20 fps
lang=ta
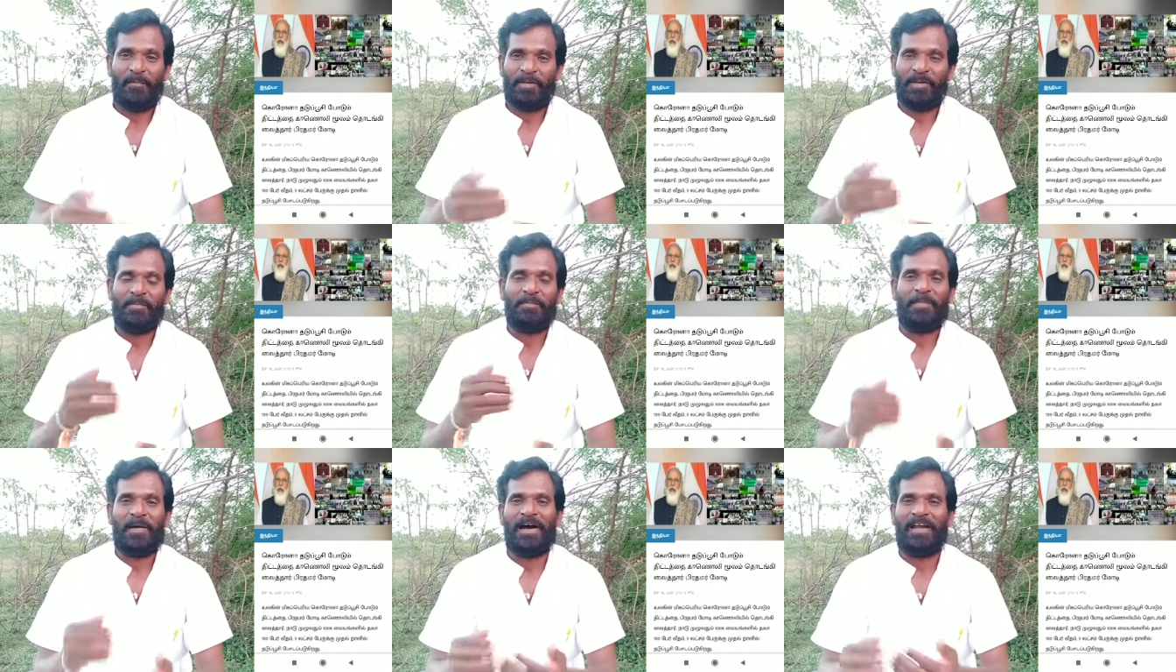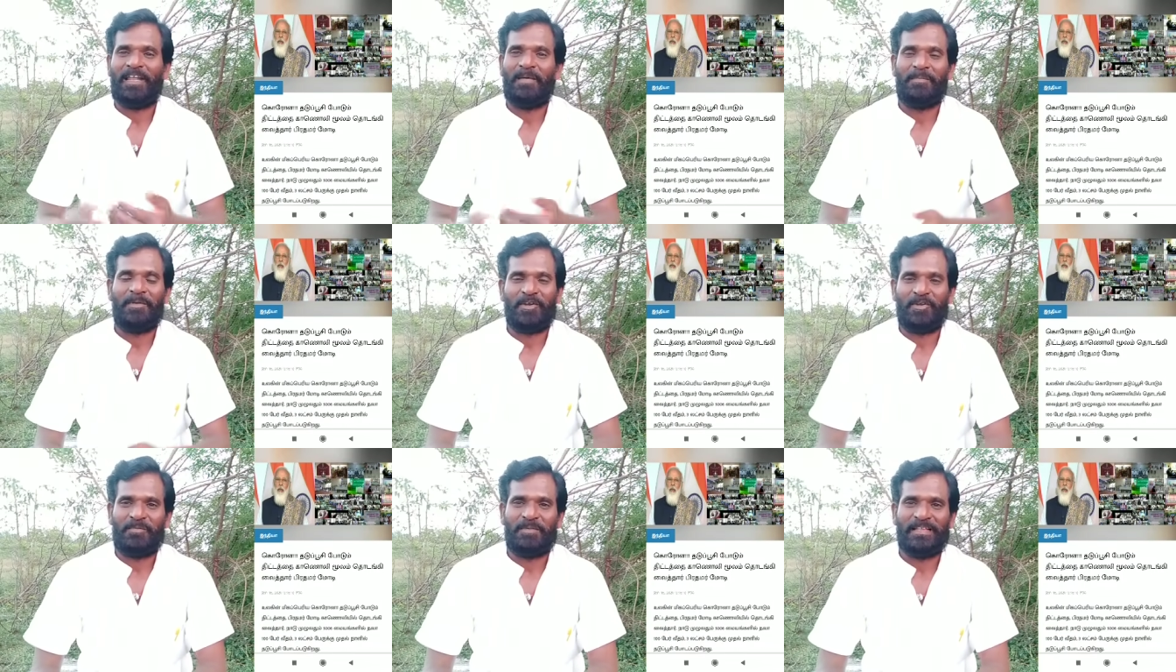அப்படின்னு பல
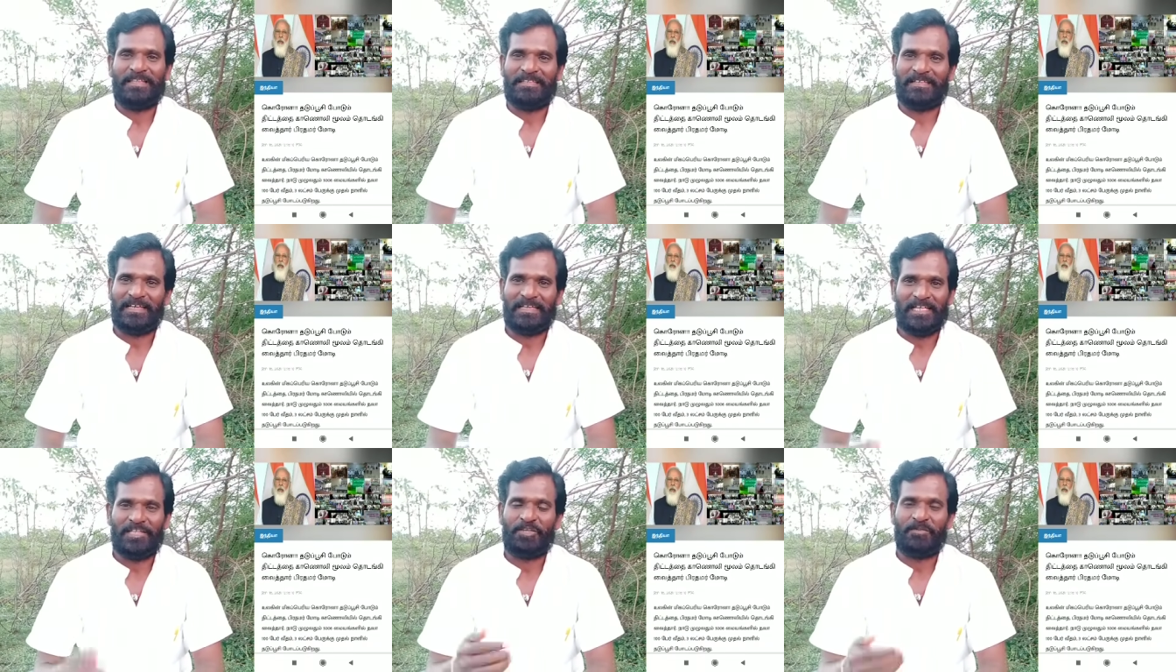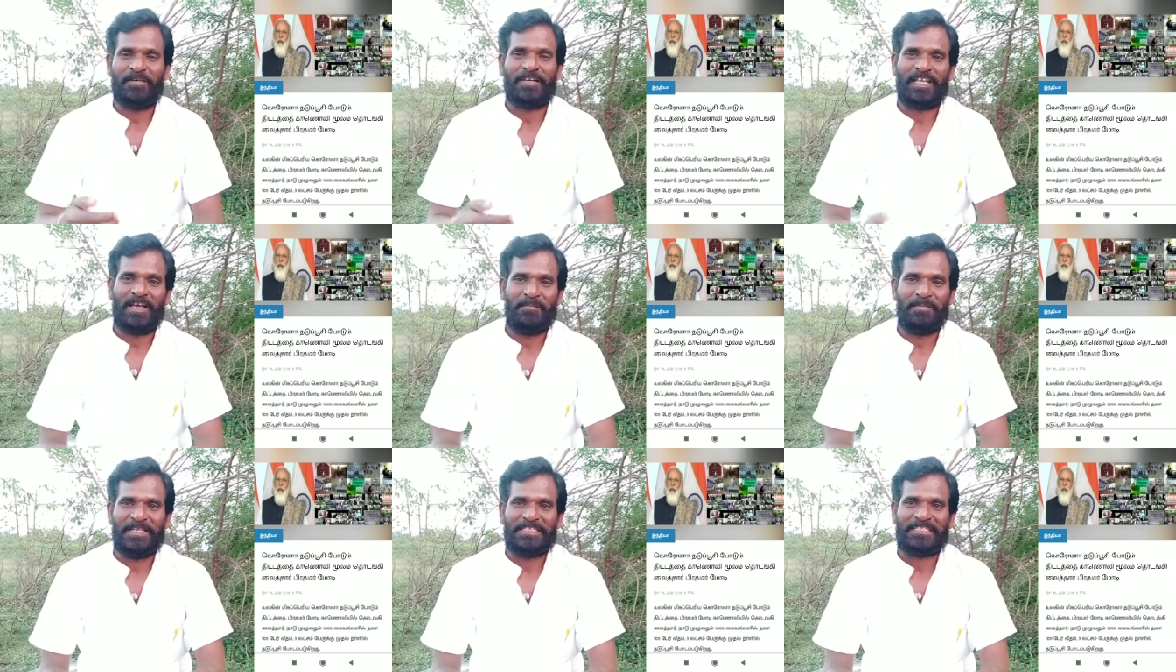பேரும் பாத்தீங்கன்னா
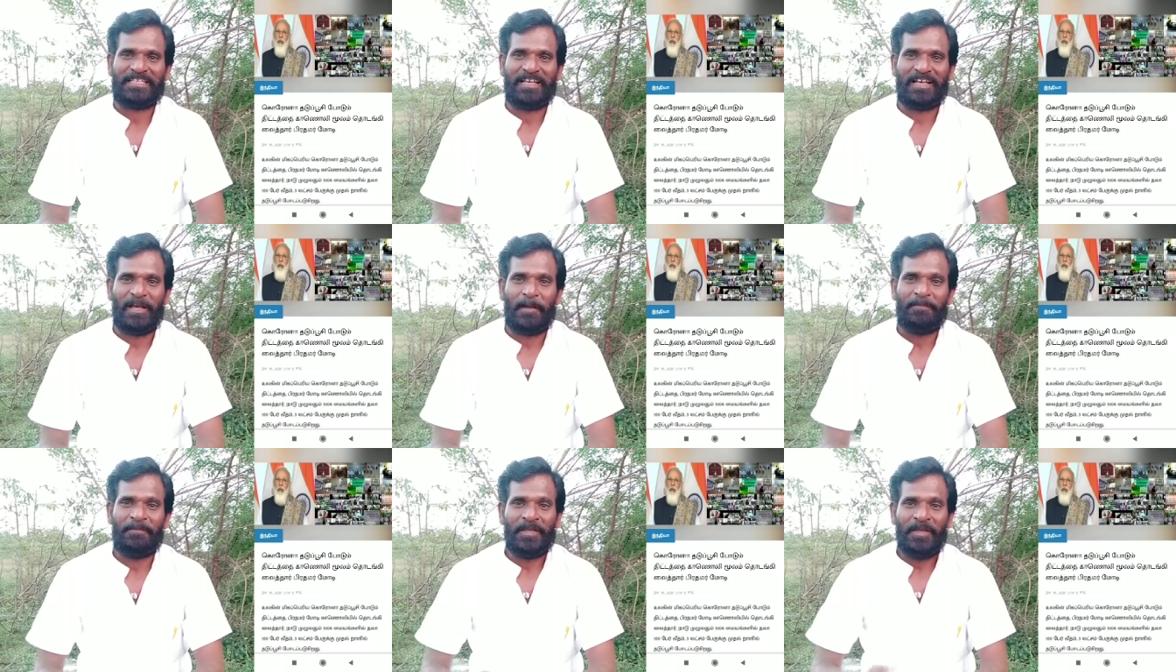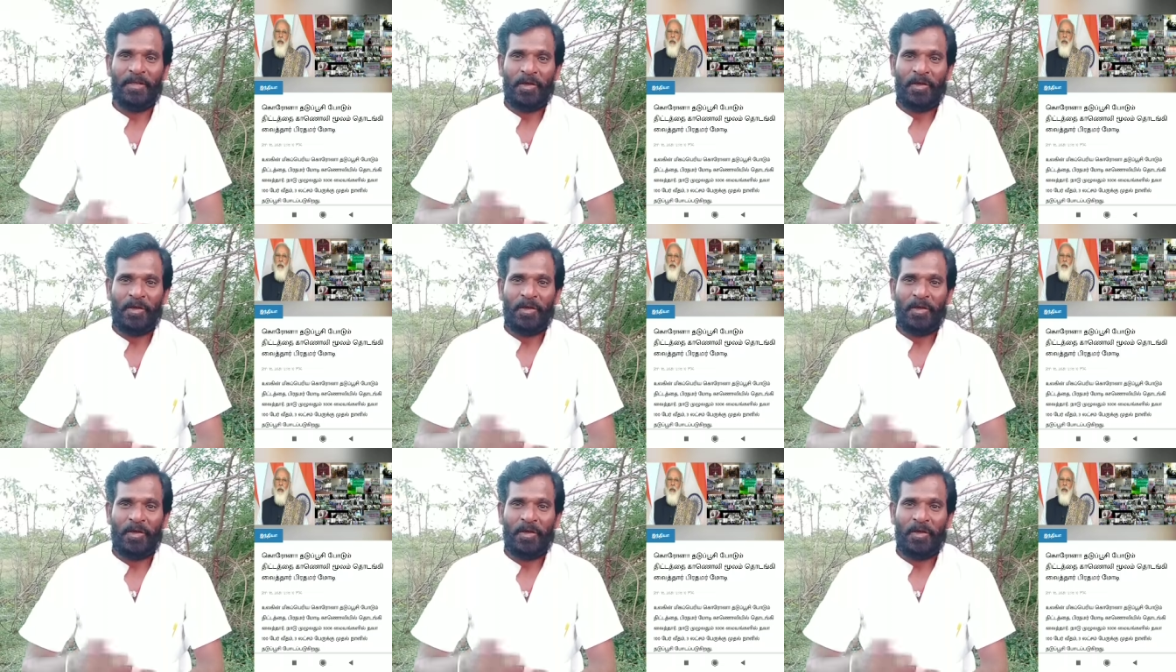எதிர்மறையா பேசுறாங்க